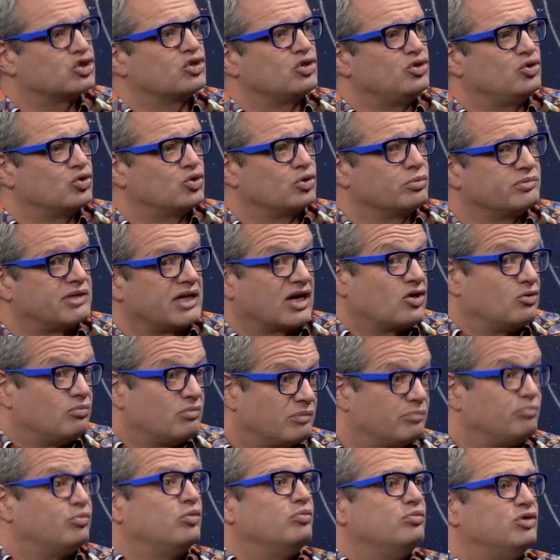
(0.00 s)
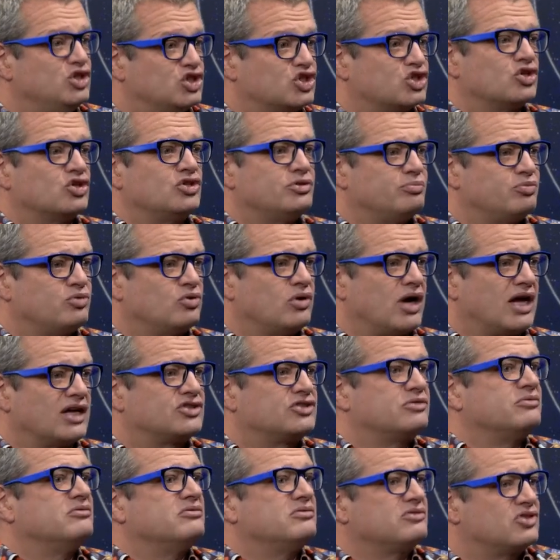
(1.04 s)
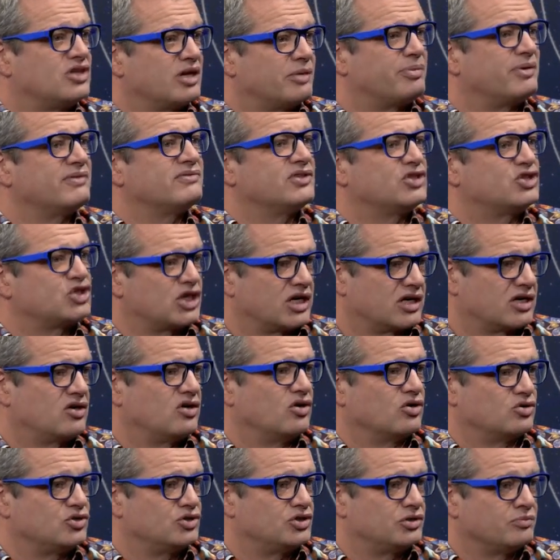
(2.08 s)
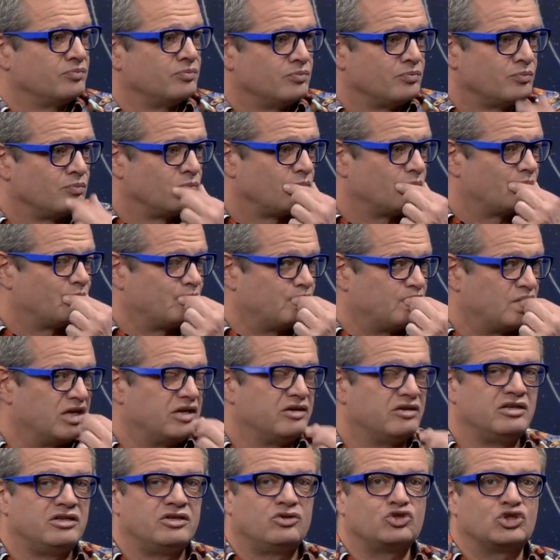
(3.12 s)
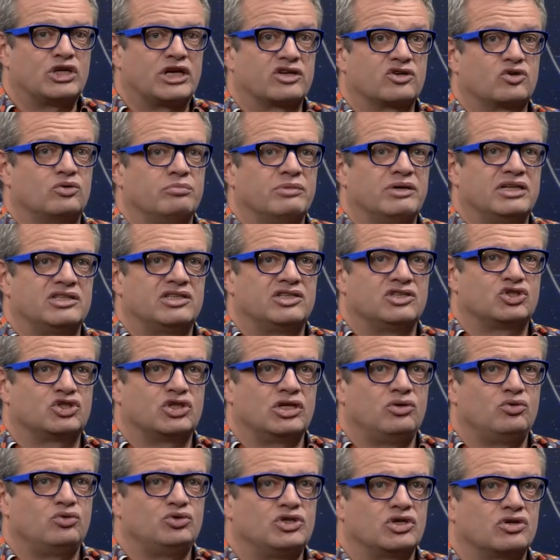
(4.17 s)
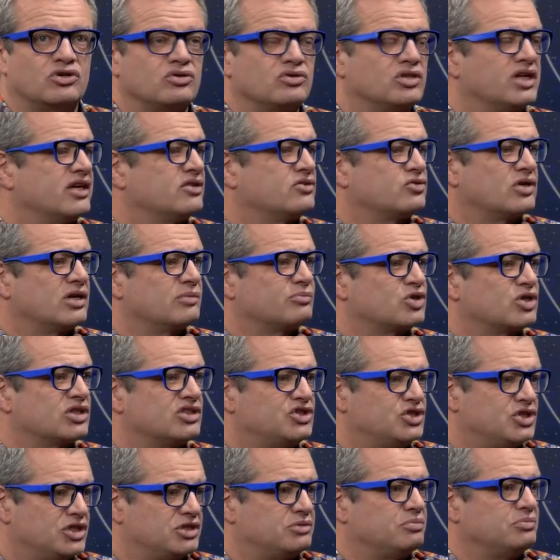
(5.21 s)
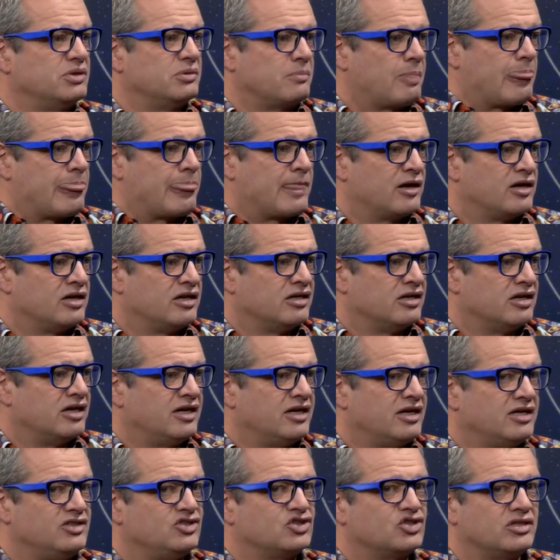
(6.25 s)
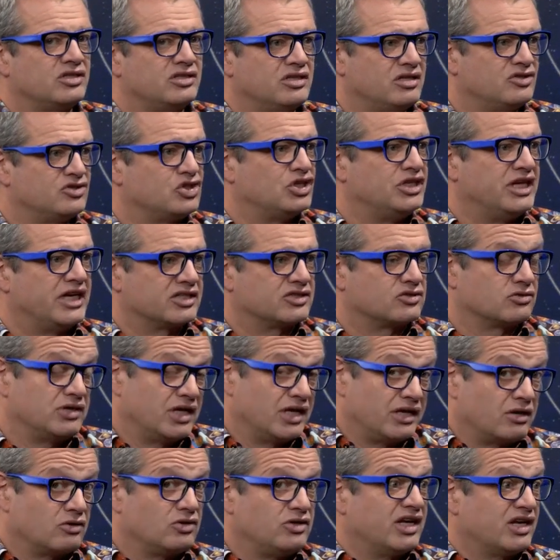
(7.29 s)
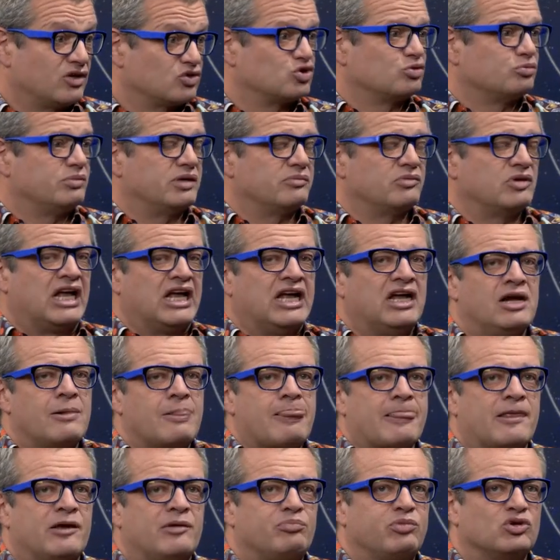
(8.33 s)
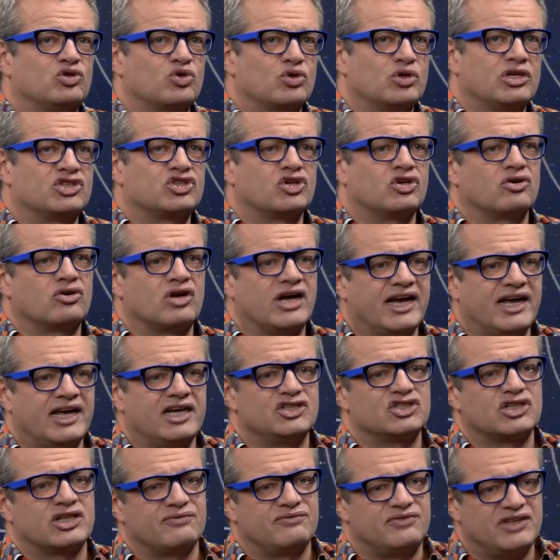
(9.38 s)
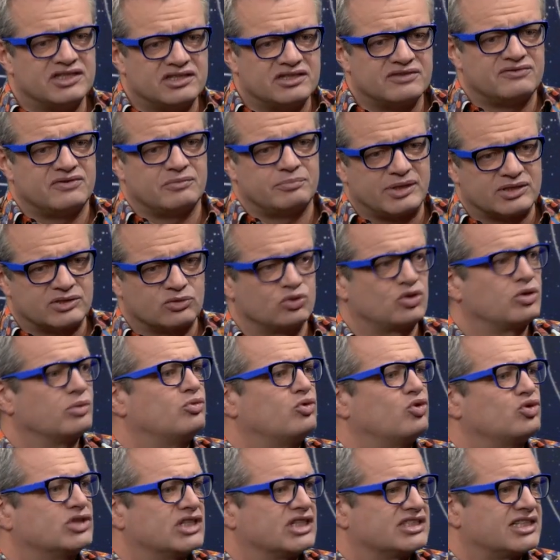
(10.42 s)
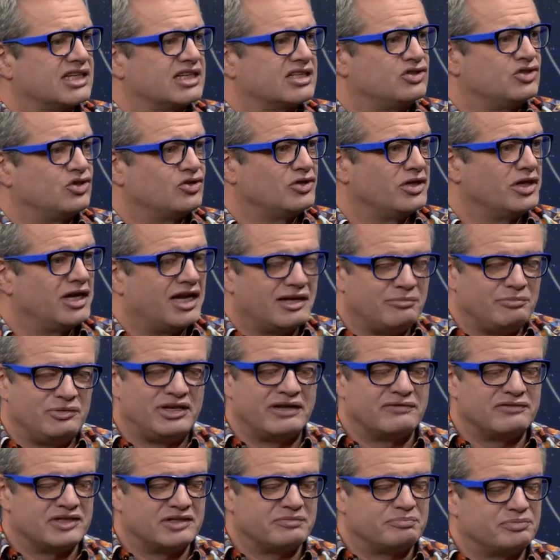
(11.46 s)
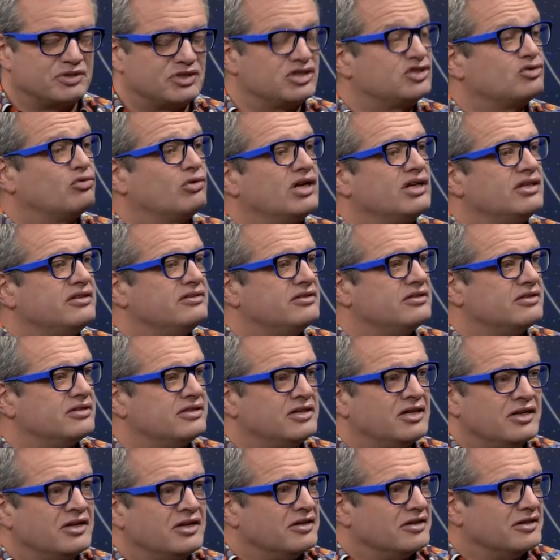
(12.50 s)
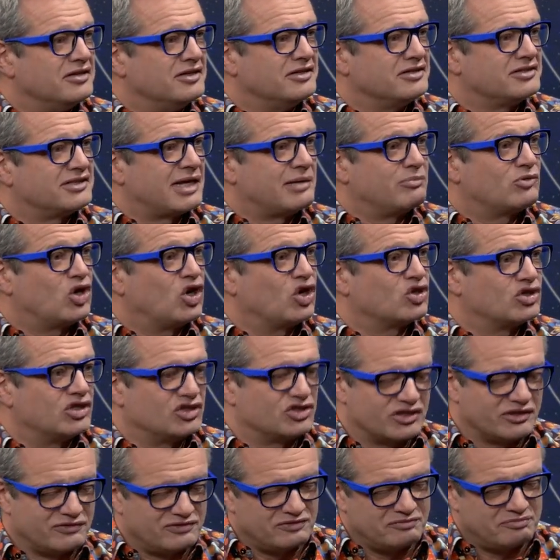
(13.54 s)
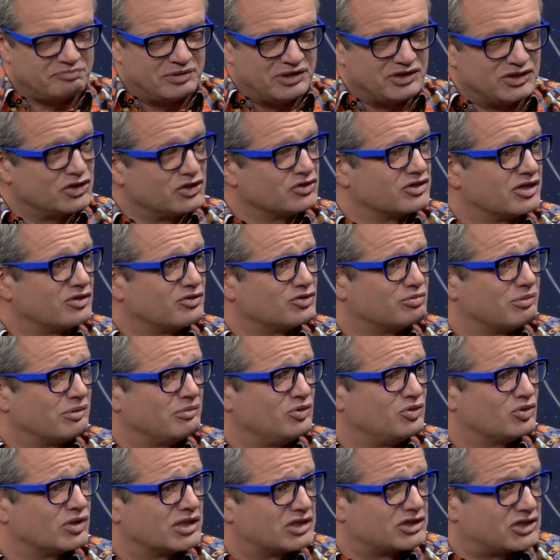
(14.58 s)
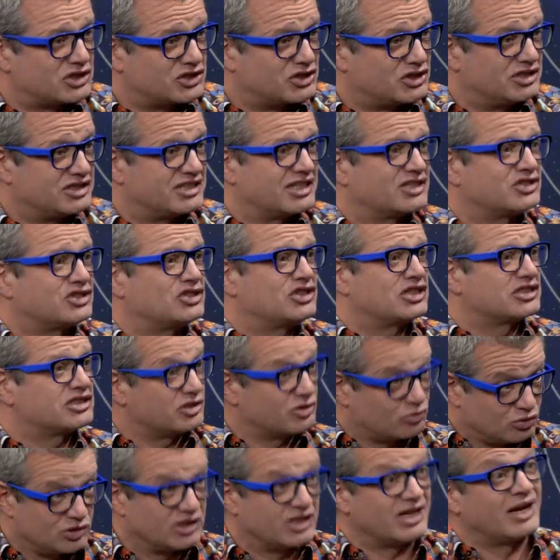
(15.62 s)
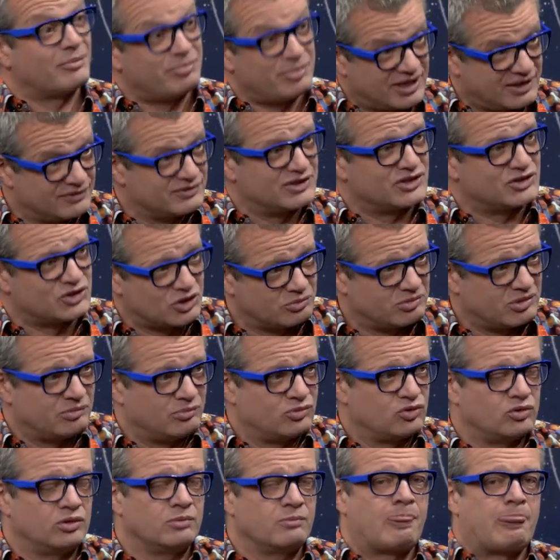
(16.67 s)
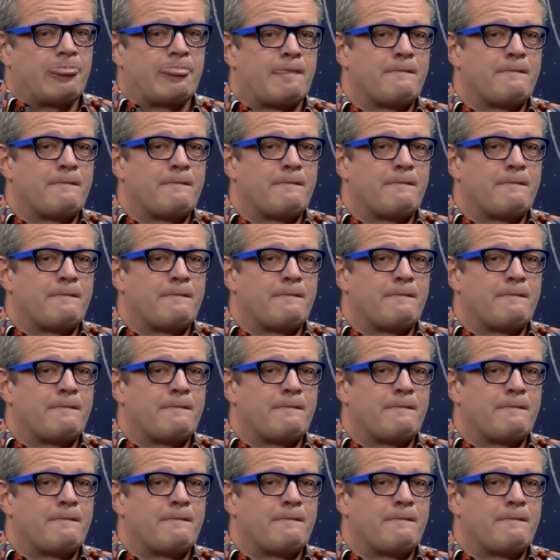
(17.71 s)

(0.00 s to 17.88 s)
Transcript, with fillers: że to YouTube, taką mam publiczność, bo a czy, czy naprawdę trzeba kląć? Mhm. Mm, e, różne argumenty, że ludzie oglądają to na przykład z dziećmi. E, i że, że nie chcą. Ja, ja rozumiem. E, po drugie, że okej, okay, że tam w jednym wypadku to było uzasadnione, ale mi nawet przysyłali e, timecody, że 58 minuta czy 330 sekunda naprawdę trzeba było.